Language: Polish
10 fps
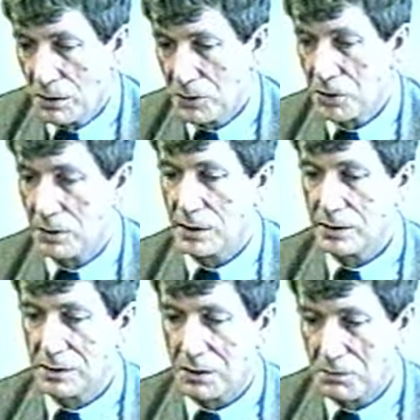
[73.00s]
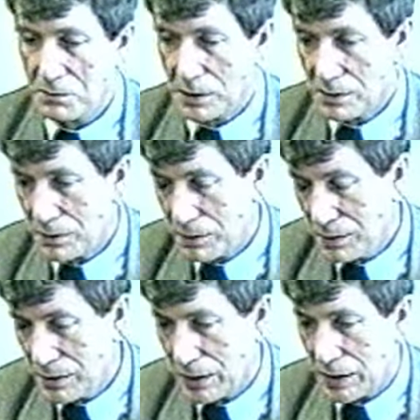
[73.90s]
ośrodek zdrowia,
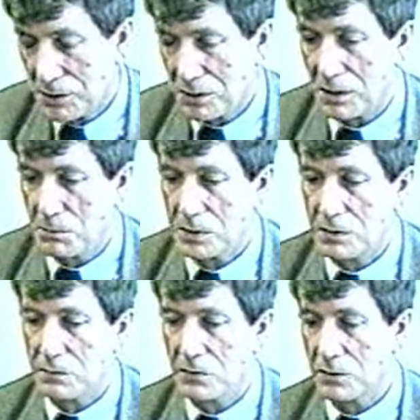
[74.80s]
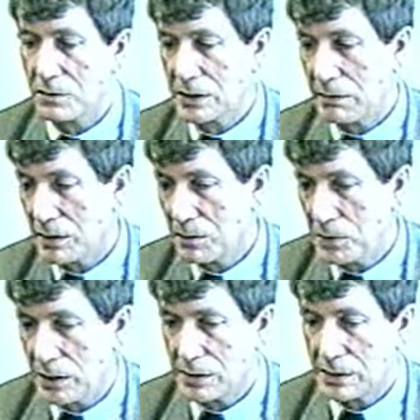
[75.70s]
kilkanaście kilometrów dróg, cała
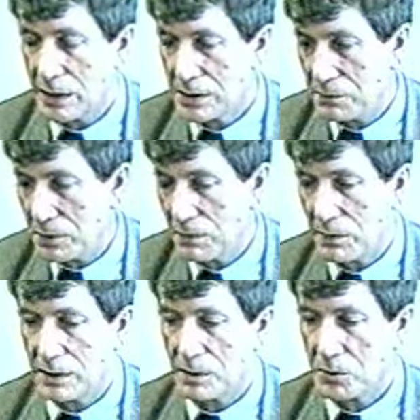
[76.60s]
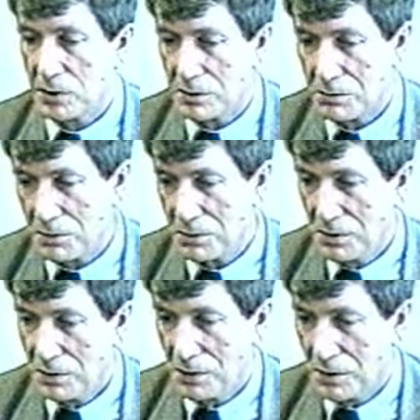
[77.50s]
gmina jest zgasyfikowana, przerosło
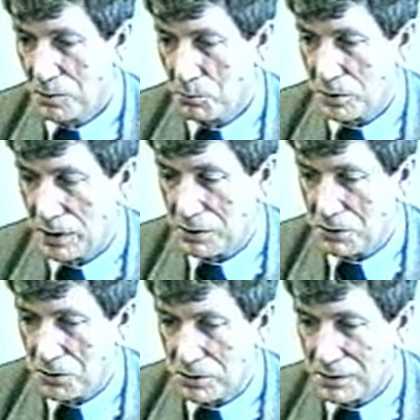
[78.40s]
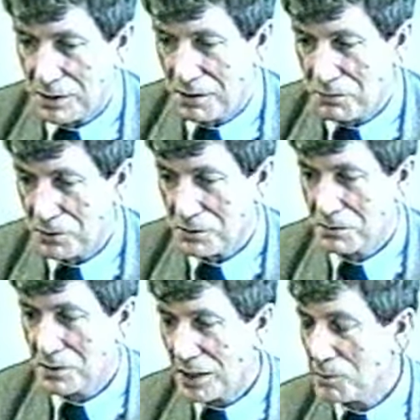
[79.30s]
ponad tysiąc
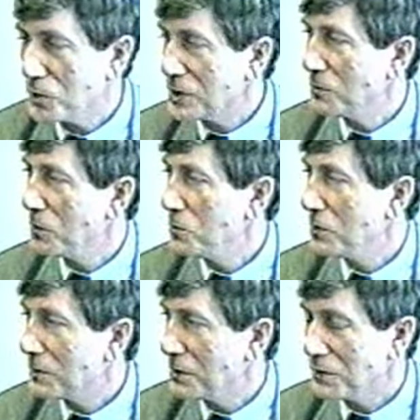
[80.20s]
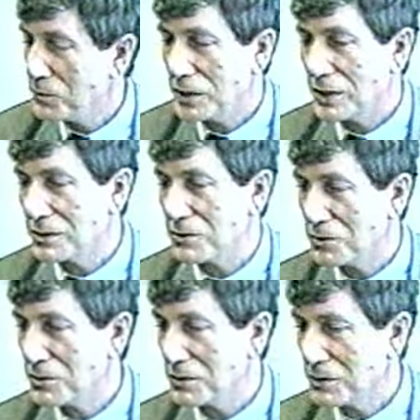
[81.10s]
telefonów i tak można by było to wymieniać
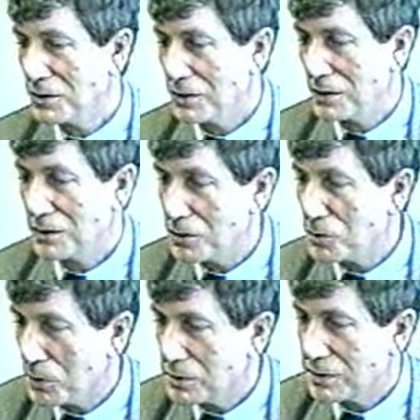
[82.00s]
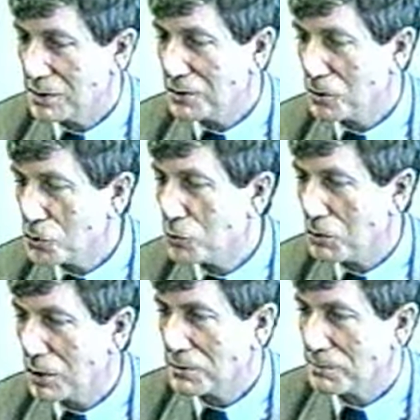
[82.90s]
dość, dość mocno i dość
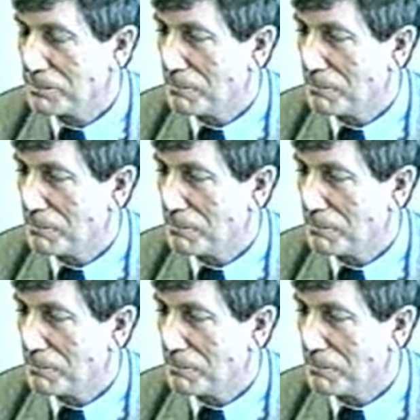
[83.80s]
długo.